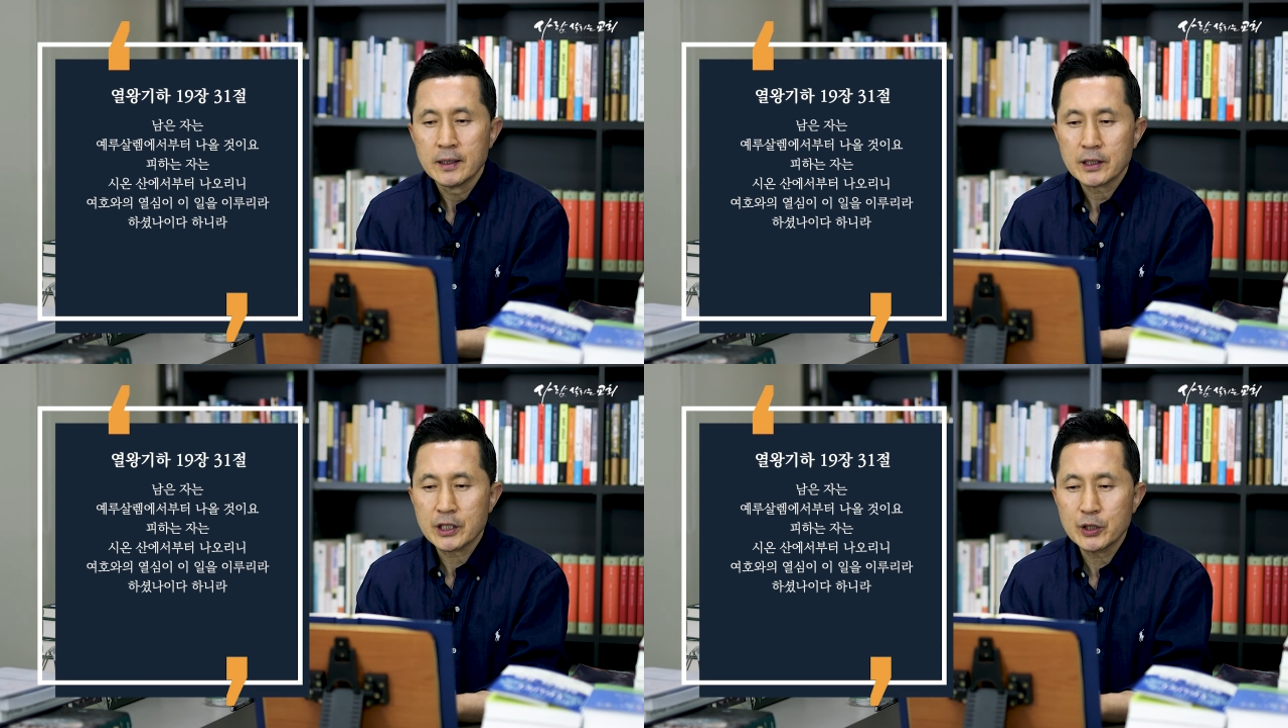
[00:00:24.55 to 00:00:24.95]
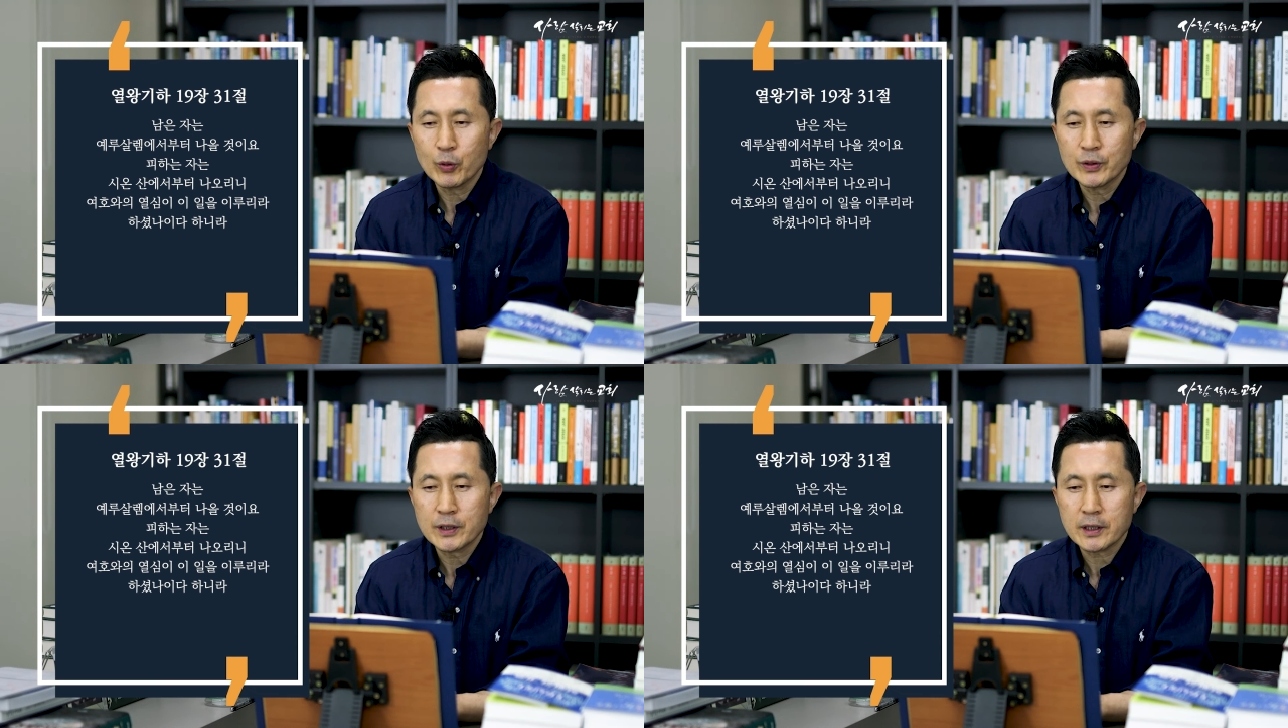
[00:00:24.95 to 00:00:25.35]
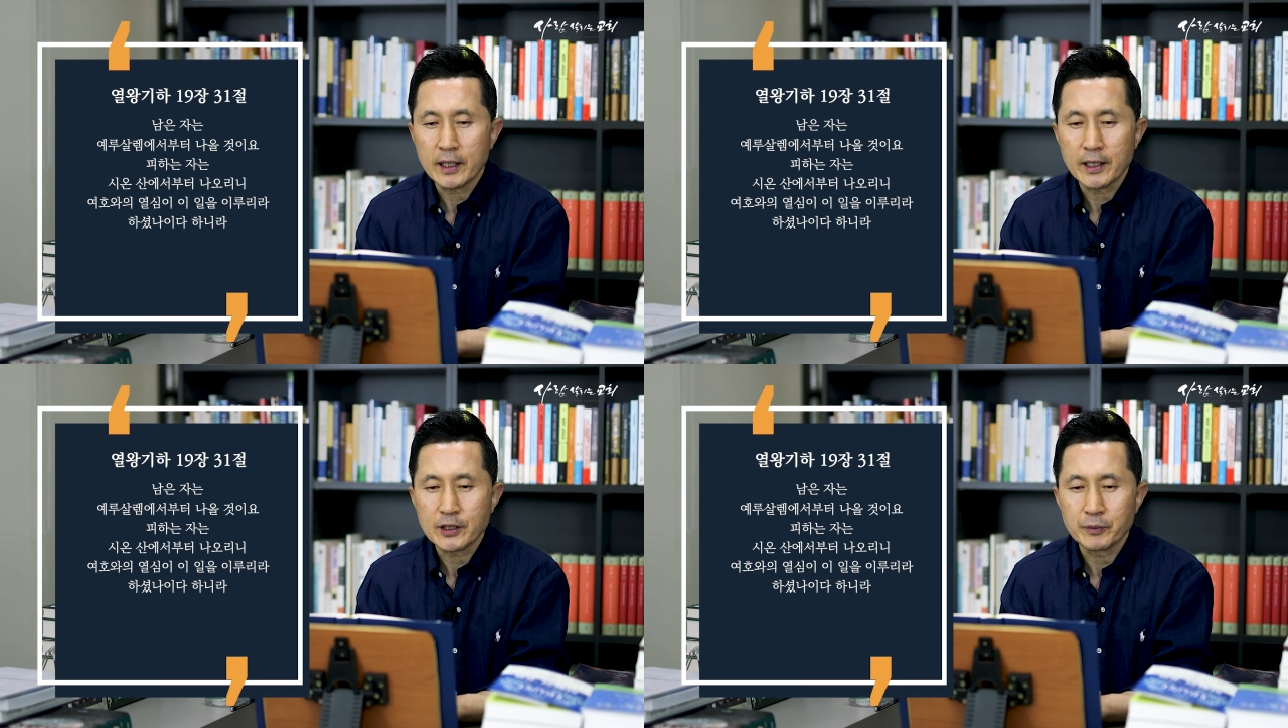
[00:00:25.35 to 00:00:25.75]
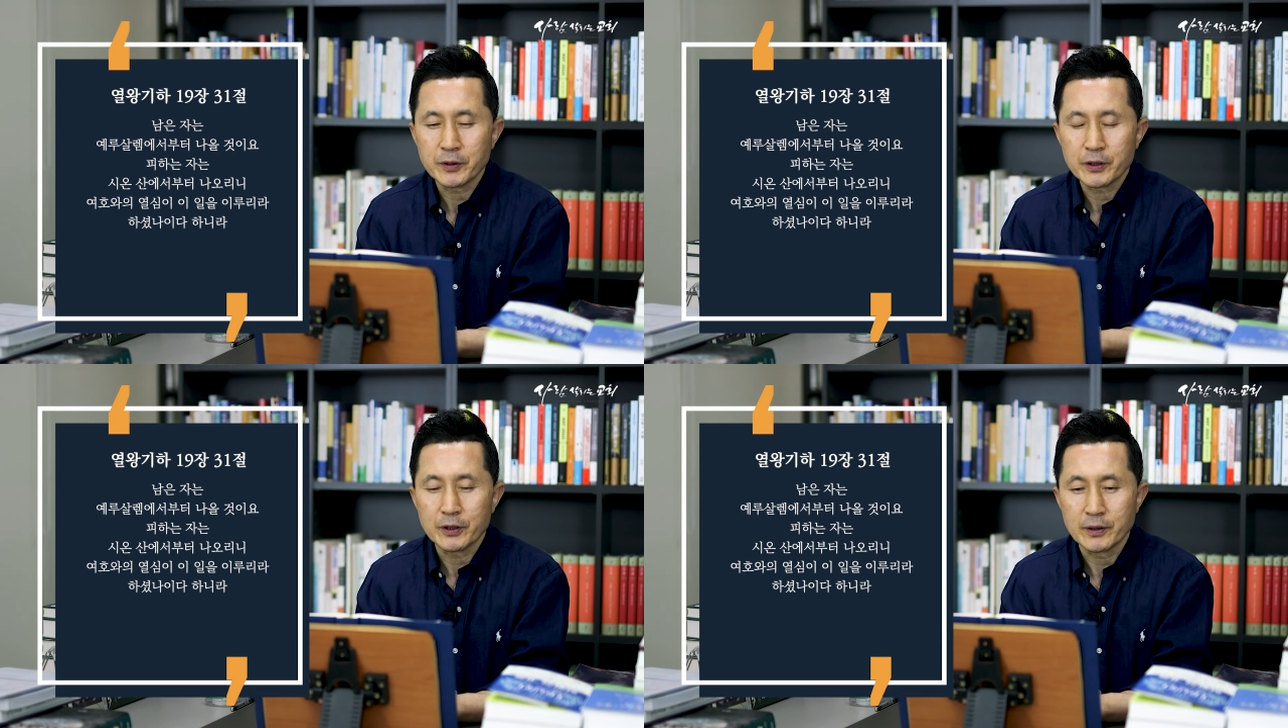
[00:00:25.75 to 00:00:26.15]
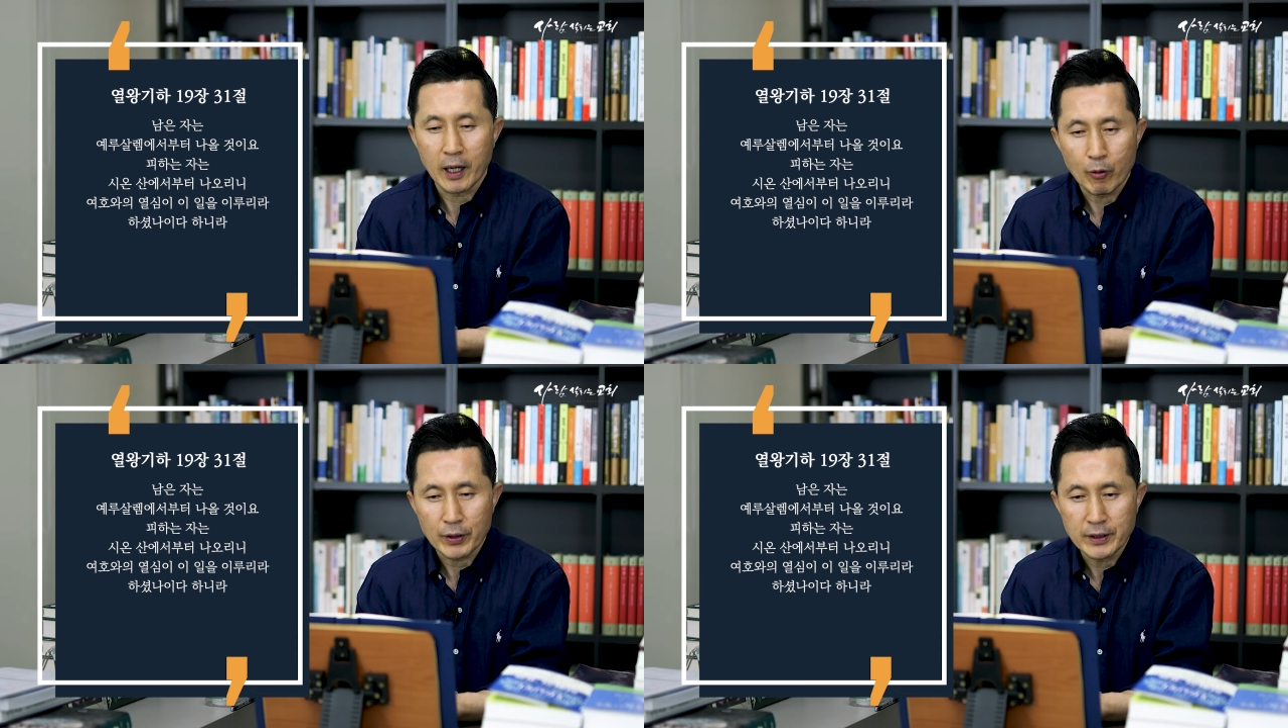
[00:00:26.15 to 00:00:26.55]
시온 산에서부터
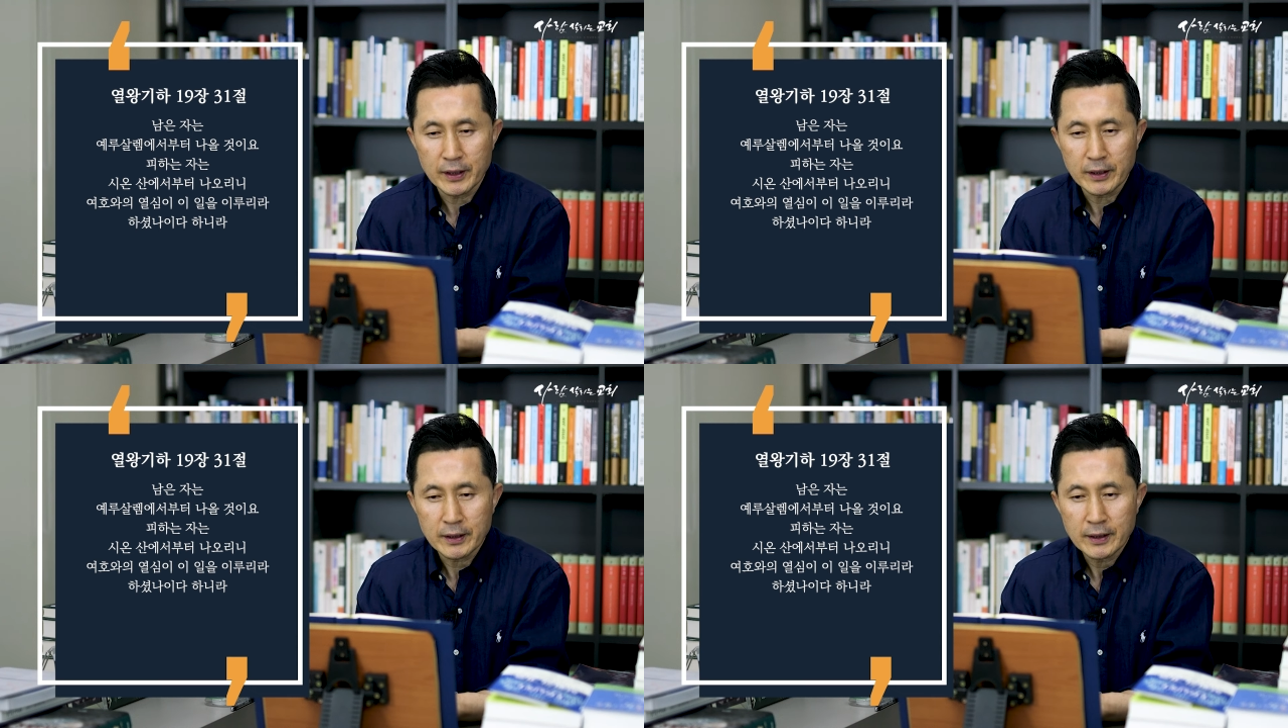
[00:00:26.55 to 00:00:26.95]
나오리니